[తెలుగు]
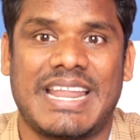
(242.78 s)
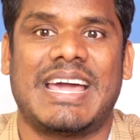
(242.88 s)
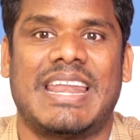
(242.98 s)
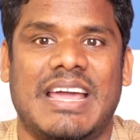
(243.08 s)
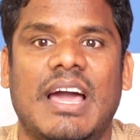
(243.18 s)

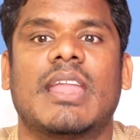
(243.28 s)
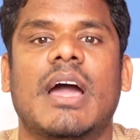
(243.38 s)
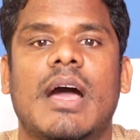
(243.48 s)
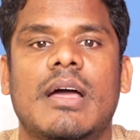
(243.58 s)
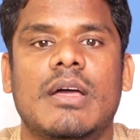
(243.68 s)

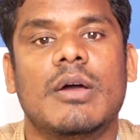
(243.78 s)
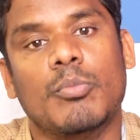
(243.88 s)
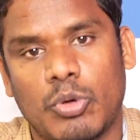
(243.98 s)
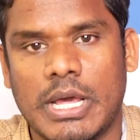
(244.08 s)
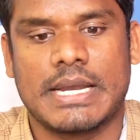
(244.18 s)
రకరకాలుగా
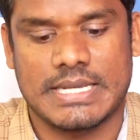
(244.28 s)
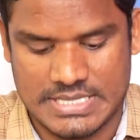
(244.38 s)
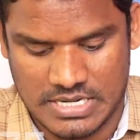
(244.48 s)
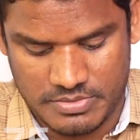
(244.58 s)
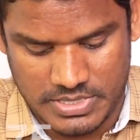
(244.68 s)
పులిహార
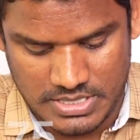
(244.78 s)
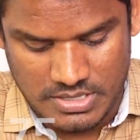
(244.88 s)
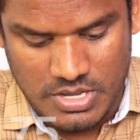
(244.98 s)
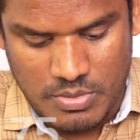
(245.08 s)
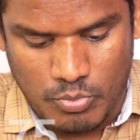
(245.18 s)
చేశారనమాట
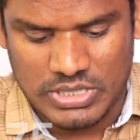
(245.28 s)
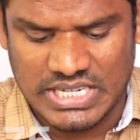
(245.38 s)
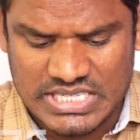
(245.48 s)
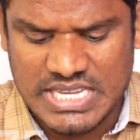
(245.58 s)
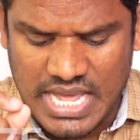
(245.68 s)

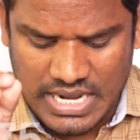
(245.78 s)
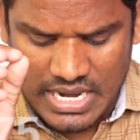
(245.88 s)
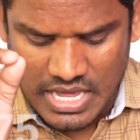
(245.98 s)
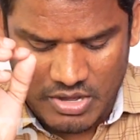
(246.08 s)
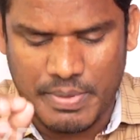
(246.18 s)
మొదటిసారిగా
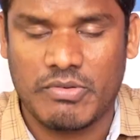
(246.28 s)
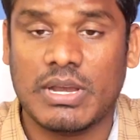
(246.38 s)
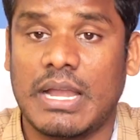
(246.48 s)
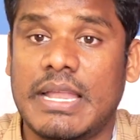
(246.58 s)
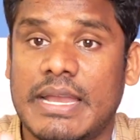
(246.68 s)
నాకు
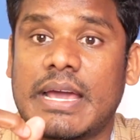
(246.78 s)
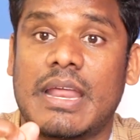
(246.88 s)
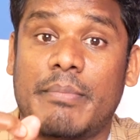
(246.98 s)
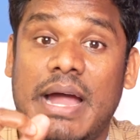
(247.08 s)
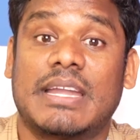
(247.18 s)
పవన్ కళ్యాణ్
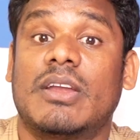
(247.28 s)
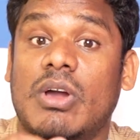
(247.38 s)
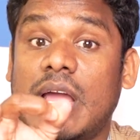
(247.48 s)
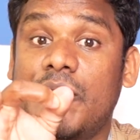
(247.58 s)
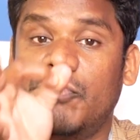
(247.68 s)
గారి
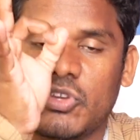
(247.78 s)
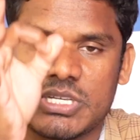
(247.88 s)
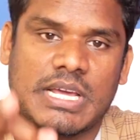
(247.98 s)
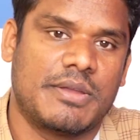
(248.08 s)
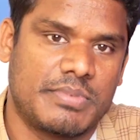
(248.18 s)
మాటల్లో
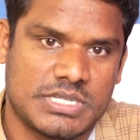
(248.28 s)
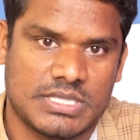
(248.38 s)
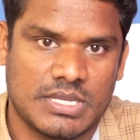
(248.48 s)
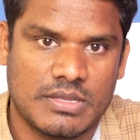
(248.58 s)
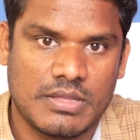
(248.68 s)
కన్ఫ్యూజన్
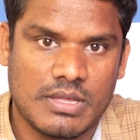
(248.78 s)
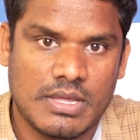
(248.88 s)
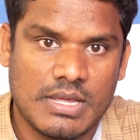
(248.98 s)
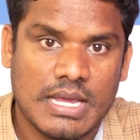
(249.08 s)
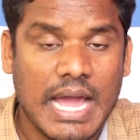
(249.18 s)
కనిపించింది
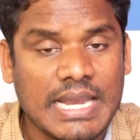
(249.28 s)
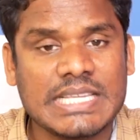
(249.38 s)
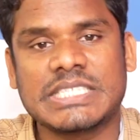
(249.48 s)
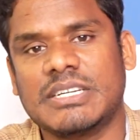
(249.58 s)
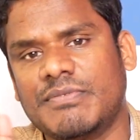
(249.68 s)
కానీ
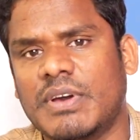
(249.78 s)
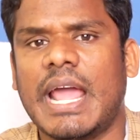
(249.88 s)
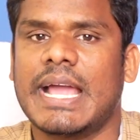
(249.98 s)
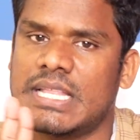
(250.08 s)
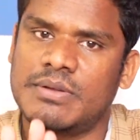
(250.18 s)

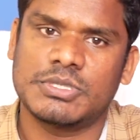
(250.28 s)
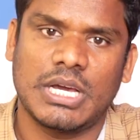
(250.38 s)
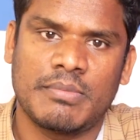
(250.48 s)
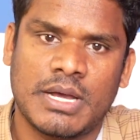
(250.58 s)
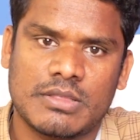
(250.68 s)
చివరి ఐదు
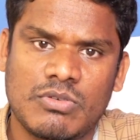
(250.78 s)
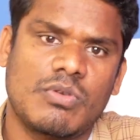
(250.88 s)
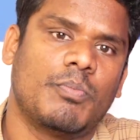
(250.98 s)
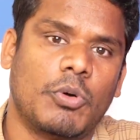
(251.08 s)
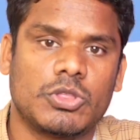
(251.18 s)
నిమిషాలు మాత్రం
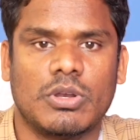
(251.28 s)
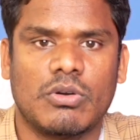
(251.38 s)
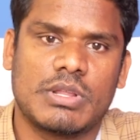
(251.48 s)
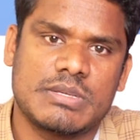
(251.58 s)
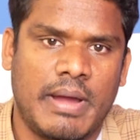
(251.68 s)
పొత్తుల
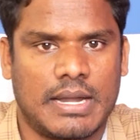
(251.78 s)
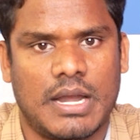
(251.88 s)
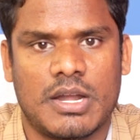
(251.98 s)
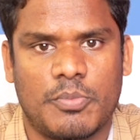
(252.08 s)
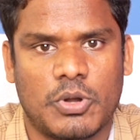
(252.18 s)
గురించి
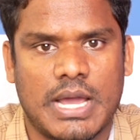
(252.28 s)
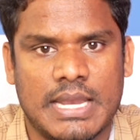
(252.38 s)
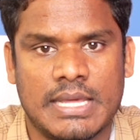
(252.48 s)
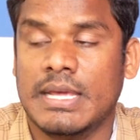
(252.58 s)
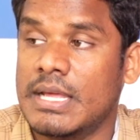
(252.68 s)
మాట్లాడినప్పుడు
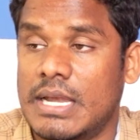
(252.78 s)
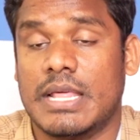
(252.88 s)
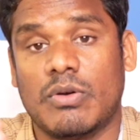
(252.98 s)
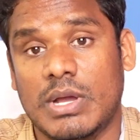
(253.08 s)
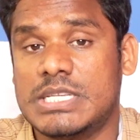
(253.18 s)
కానీ
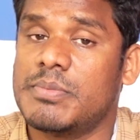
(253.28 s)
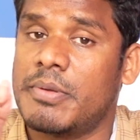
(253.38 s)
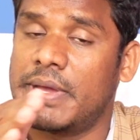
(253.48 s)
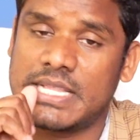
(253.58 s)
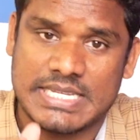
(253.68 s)
లేదా
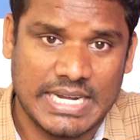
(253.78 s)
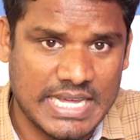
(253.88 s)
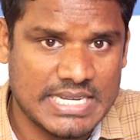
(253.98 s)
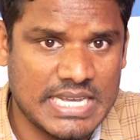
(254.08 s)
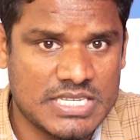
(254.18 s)
వైసీపీ మీద
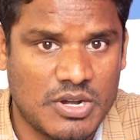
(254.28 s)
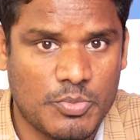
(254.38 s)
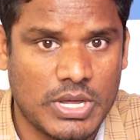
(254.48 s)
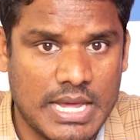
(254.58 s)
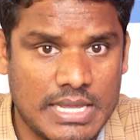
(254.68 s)
సెటైర్
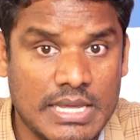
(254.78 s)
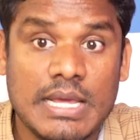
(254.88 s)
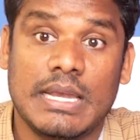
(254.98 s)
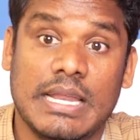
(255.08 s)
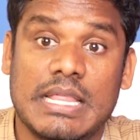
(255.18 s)
చేసినప్పుడు కానీ
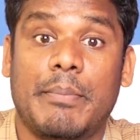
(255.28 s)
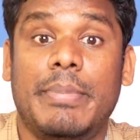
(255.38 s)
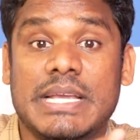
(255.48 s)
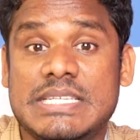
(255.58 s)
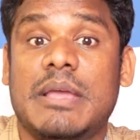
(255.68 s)
లేదా
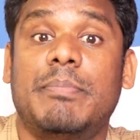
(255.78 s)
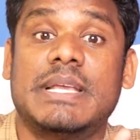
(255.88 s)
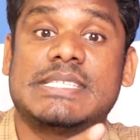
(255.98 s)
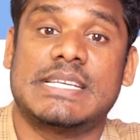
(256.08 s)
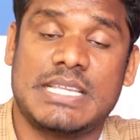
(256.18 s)
బీజేపీ
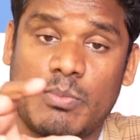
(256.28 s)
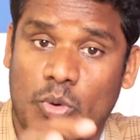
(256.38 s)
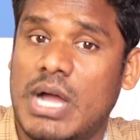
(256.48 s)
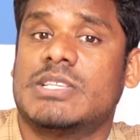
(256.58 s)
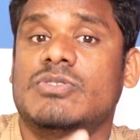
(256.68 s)
చేసిన
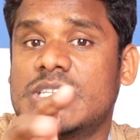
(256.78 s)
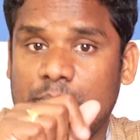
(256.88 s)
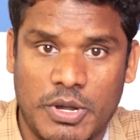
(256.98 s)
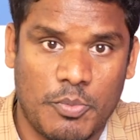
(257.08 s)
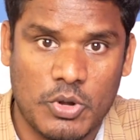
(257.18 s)
మోసం
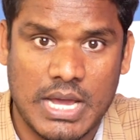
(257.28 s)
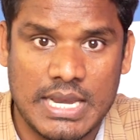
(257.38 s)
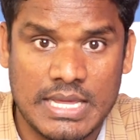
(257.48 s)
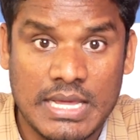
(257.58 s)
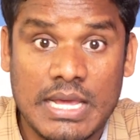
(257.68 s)
చెప్పినప్పుడు
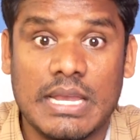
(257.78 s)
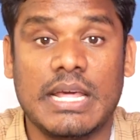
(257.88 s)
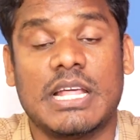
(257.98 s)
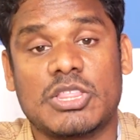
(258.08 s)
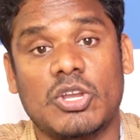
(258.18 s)
కానీ
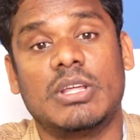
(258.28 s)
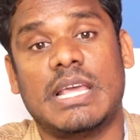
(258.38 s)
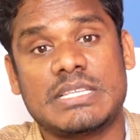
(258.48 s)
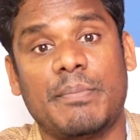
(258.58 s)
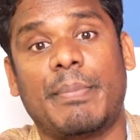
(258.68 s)
లేదా
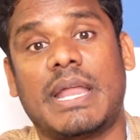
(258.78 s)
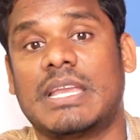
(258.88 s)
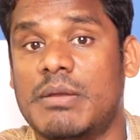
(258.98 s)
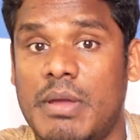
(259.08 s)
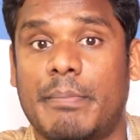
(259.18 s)
తెలుగుదేశం
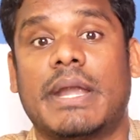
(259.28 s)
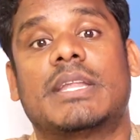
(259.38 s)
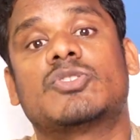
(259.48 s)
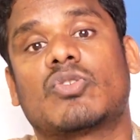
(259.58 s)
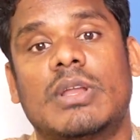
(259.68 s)
పార్టీని మేము
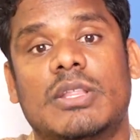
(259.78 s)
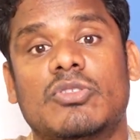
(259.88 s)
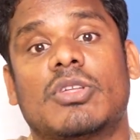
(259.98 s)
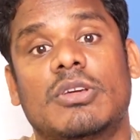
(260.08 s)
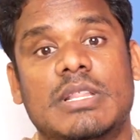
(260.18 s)

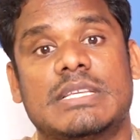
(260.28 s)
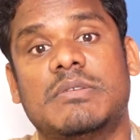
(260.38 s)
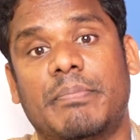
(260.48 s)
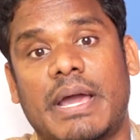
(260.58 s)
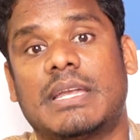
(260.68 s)
పట్టించుకోలేదు
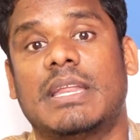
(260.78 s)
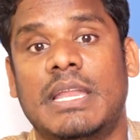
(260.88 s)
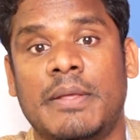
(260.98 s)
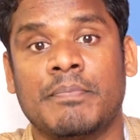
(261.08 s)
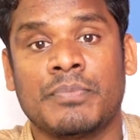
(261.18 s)
తెలుగుదేశం
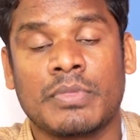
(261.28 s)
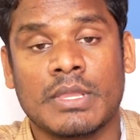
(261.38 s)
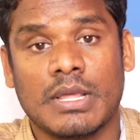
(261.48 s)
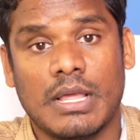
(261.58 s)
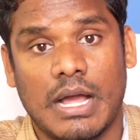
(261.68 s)
పార్టీని
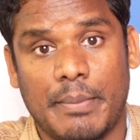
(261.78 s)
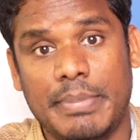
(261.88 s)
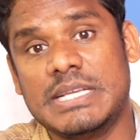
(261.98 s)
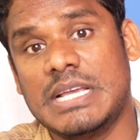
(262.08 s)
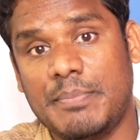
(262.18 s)

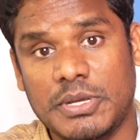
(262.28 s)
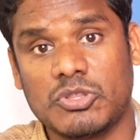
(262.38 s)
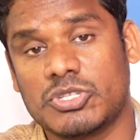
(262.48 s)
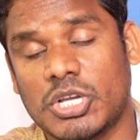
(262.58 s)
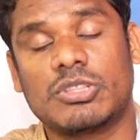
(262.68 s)

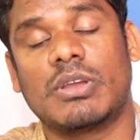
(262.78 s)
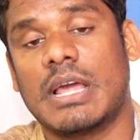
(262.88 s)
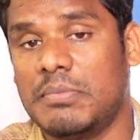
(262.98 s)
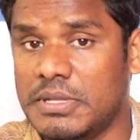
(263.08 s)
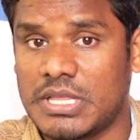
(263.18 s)
బీజేపీతో చేతులు
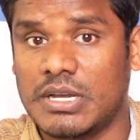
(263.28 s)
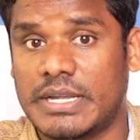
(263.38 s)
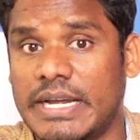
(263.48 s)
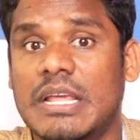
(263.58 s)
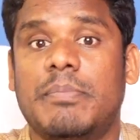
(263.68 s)
కలిపి
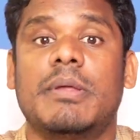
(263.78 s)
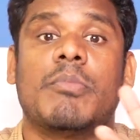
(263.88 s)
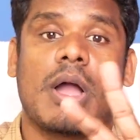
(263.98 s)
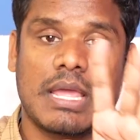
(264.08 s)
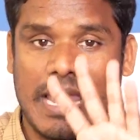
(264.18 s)
టీడీపీ
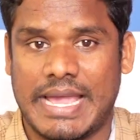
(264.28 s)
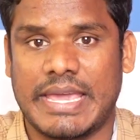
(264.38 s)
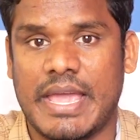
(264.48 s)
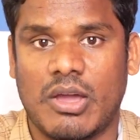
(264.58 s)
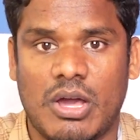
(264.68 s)
మాకు
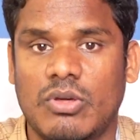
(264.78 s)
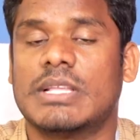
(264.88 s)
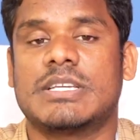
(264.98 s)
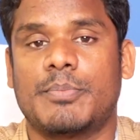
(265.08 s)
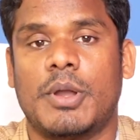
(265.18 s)
లెక్కే కాదు
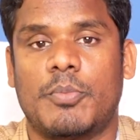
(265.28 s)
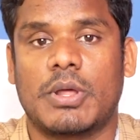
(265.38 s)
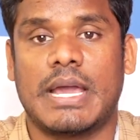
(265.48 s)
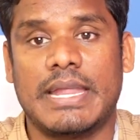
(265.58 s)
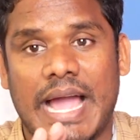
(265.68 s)
అని
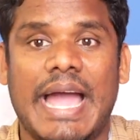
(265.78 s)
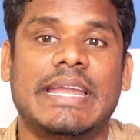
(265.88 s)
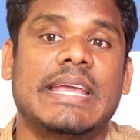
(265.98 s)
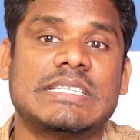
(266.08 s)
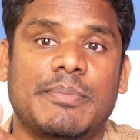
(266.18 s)
చెప్పినప్పుడు కానీ
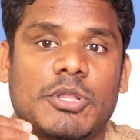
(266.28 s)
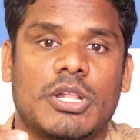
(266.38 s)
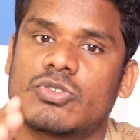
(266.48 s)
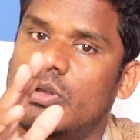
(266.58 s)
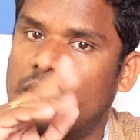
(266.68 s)
ఆయన ఏం
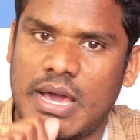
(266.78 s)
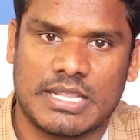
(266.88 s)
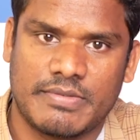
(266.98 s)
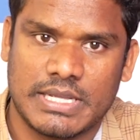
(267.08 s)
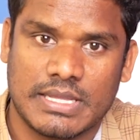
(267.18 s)
చెప్పదలుచుకున్నాడో
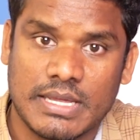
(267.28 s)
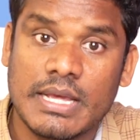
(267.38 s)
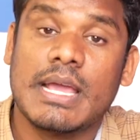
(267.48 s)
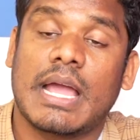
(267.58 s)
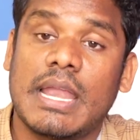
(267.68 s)
అర్థమైంది
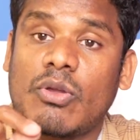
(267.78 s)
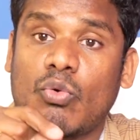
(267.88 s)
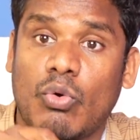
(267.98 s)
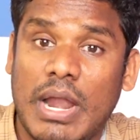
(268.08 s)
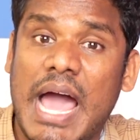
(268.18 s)
కానీ
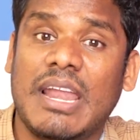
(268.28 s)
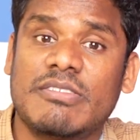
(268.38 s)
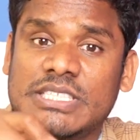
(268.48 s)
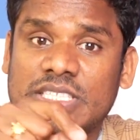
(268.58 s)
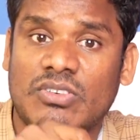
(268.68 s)
కులాల
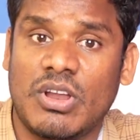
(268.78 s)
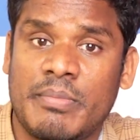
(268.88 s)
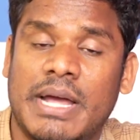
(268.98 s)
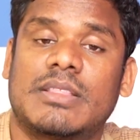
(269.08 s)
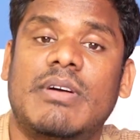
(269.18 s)
విషయంలో
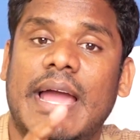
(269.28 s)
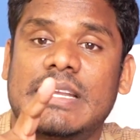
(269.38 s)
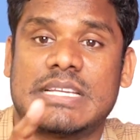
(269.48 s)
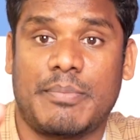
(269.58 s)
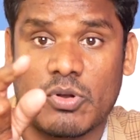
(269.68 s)
మాత్రం
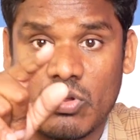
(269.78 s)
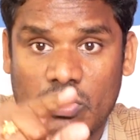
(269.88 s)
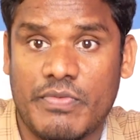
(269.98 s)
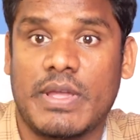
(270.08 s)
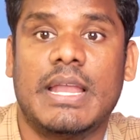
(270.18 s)
ఆయన
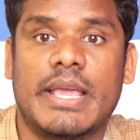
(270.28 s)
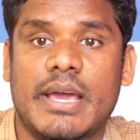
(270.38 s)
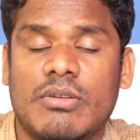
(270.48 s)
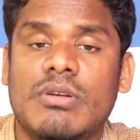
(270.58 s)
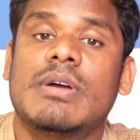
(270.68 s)
చెప్పడంలో ఫెయిల్
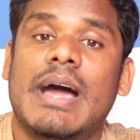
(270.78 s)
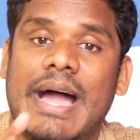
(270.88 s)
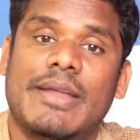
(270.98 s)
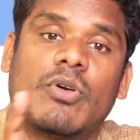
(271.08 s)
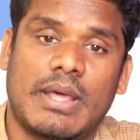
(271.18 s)
అయ్యారు
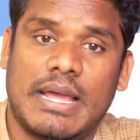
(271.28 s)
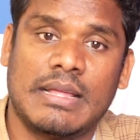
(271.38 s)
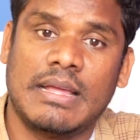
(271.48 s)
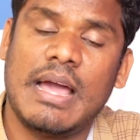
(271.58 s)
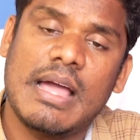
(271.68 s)
ఆయన ఒక
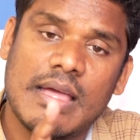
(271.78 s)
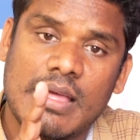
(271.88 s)
రకంగా